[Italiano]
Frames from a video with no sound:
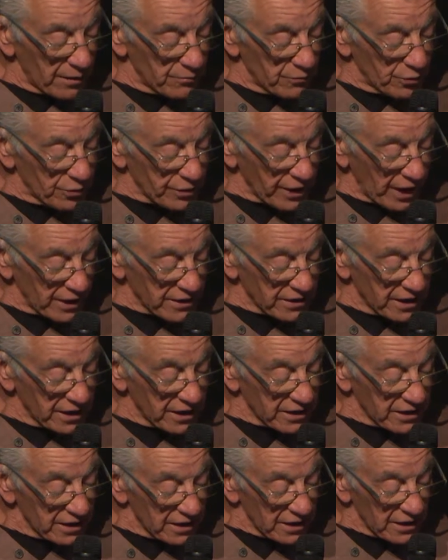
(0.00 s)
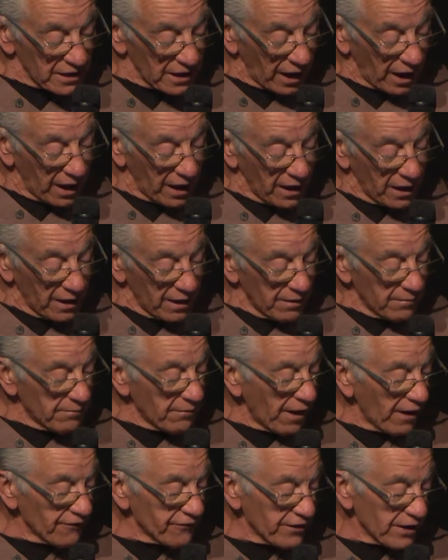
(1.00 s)
muraglia e ghina
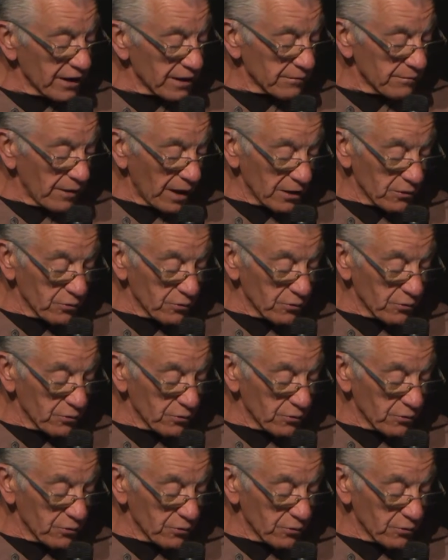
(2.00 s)
ma ferma